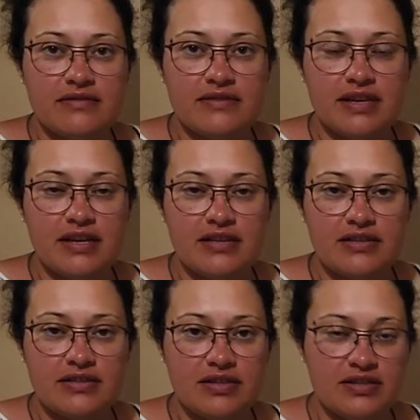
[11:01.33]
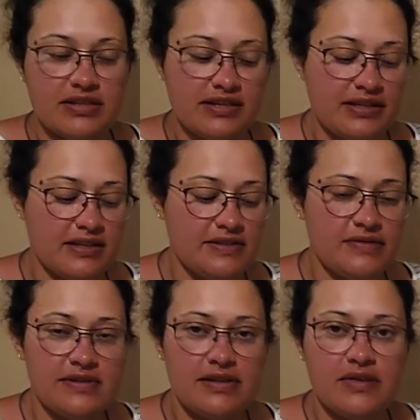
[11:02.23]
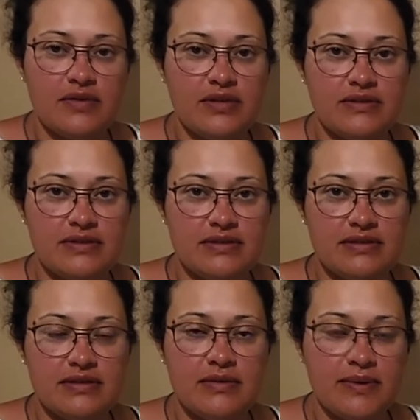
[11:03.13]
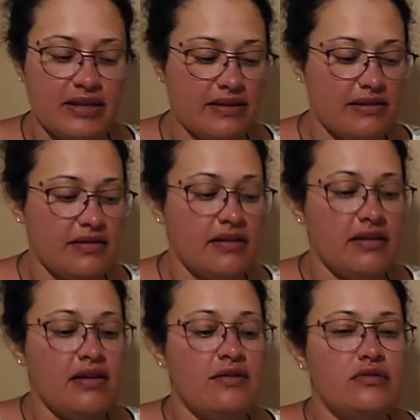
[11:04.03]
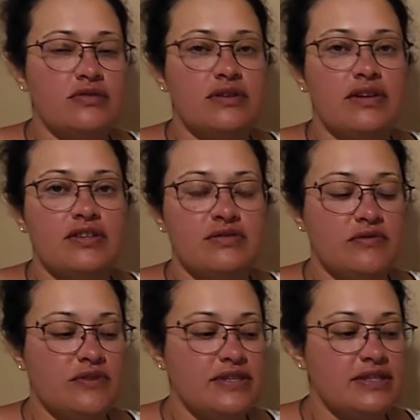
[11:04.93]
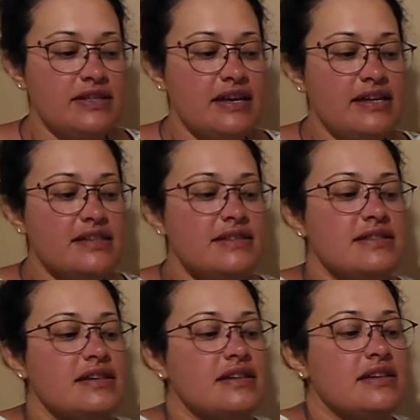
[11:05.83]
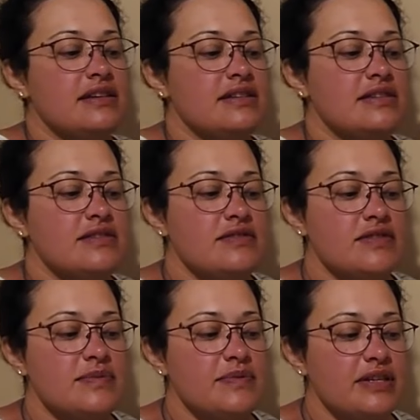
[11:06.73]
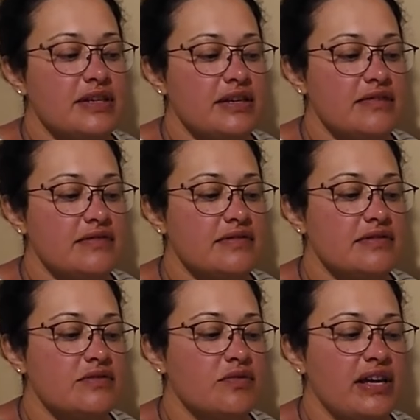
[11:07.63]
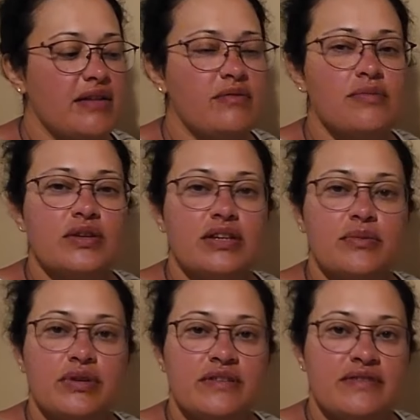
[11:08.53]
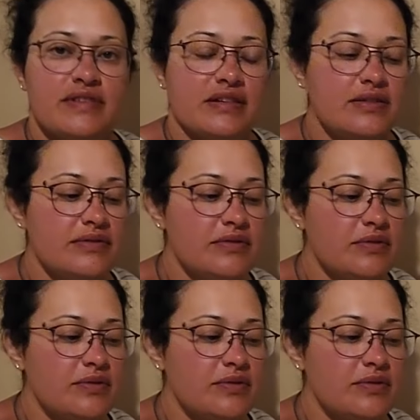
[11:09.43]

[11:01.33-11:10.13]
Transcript: site, quem tinha cadastro, saía R$ 8,50. Um salgadinho R$ 2,10 e aqui esses dois bolinhos, um era um bolinho boliviano e o